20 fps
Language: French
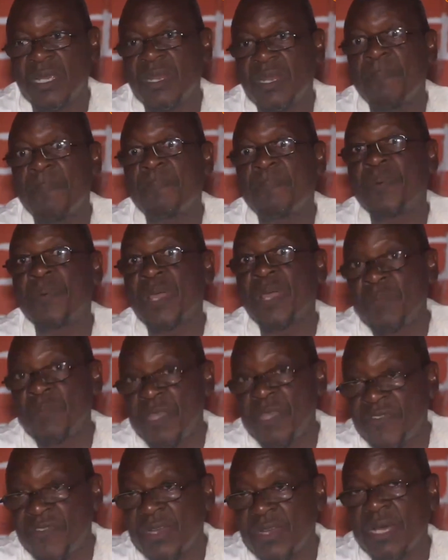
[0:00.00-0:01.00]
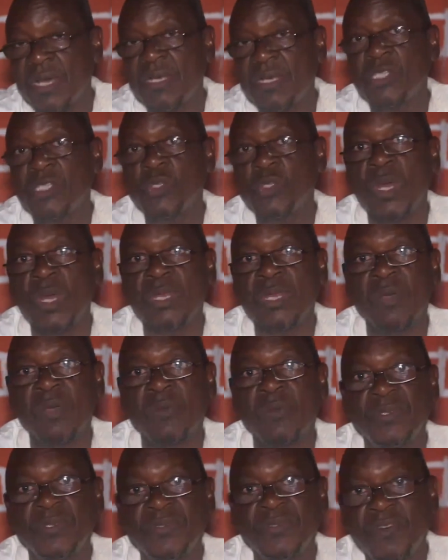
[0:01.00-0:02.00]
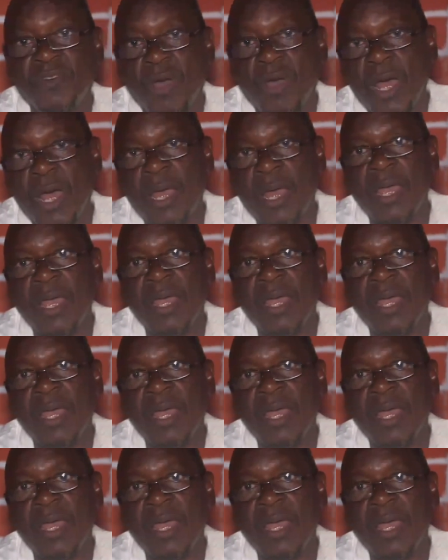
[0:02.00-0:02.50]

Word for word: la première fois dans l'histoire de la Côte d'Ivoire